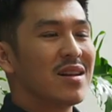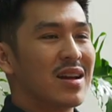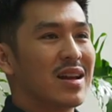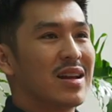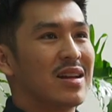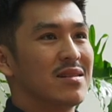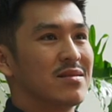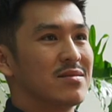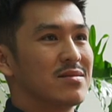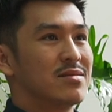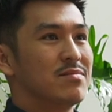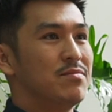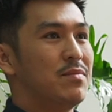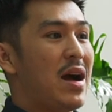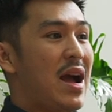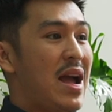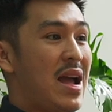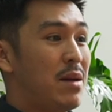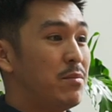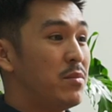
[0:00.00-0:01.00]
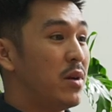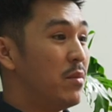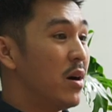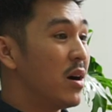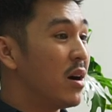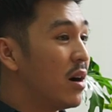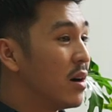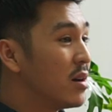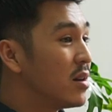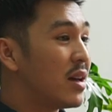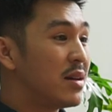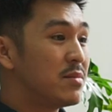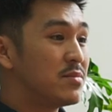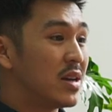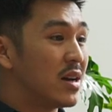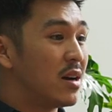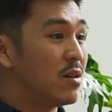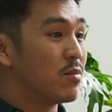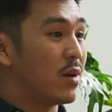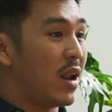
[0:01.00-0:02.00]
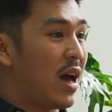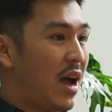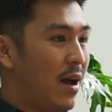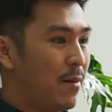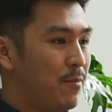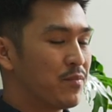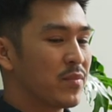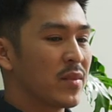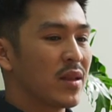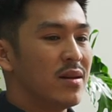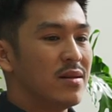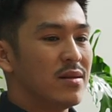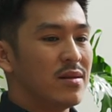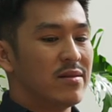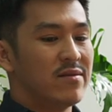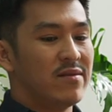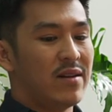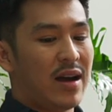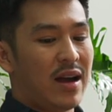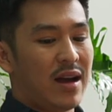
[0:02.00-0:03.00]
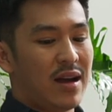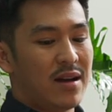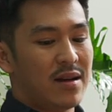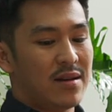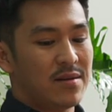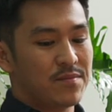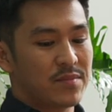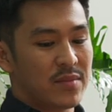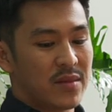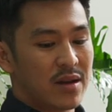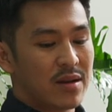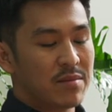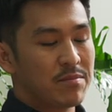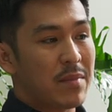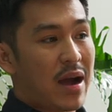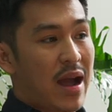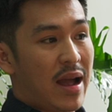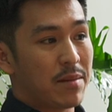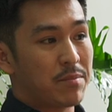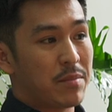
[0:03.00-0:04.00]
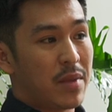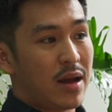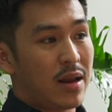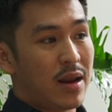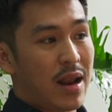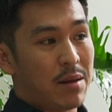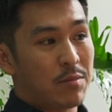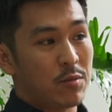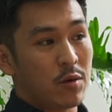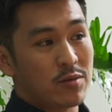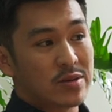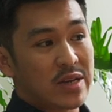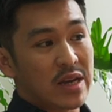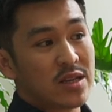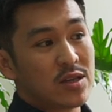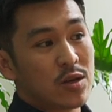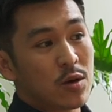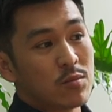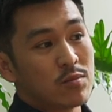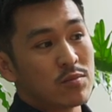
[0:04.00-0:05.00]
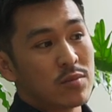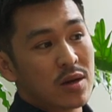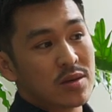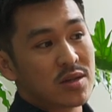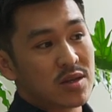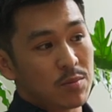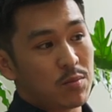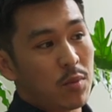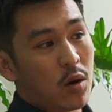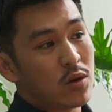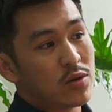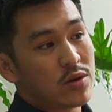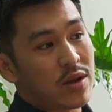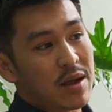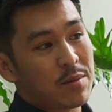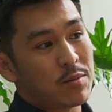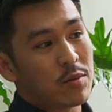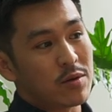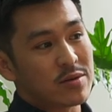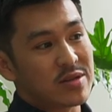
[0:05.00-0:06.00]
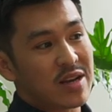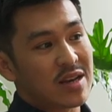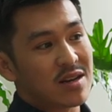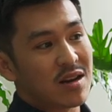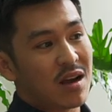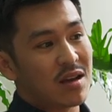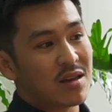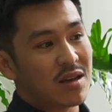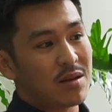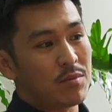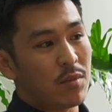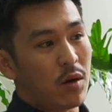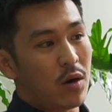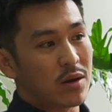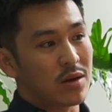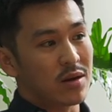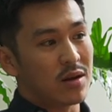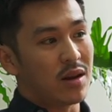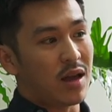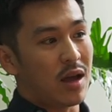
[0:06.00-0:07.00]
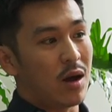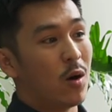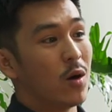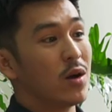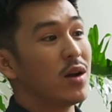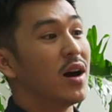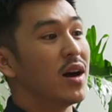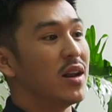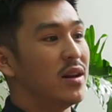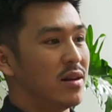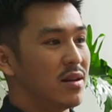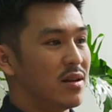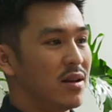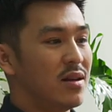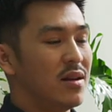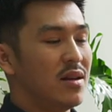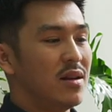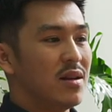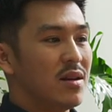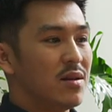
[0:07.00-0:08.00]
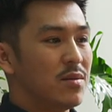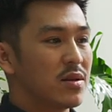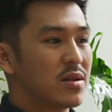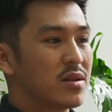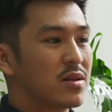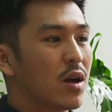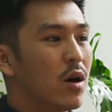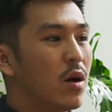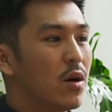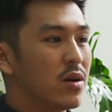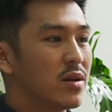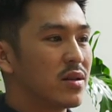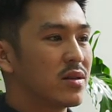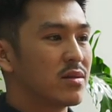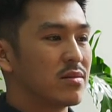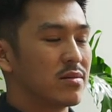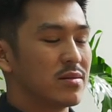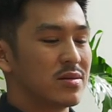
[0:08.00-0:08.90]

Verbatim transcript: là mà em là mất hứng là em sẽ không làm và những bạn mà làm project chung á support cho em project đó thì mọi người lại hối hình thôi